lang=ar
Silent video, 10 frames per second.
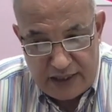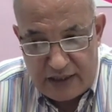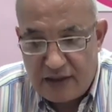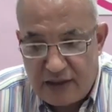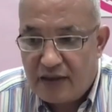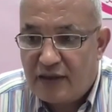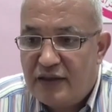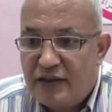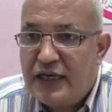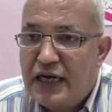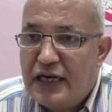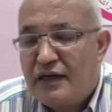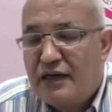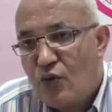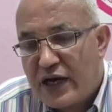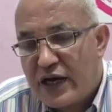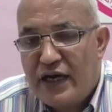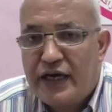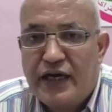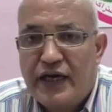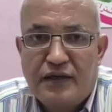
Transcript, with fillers: على الوقائع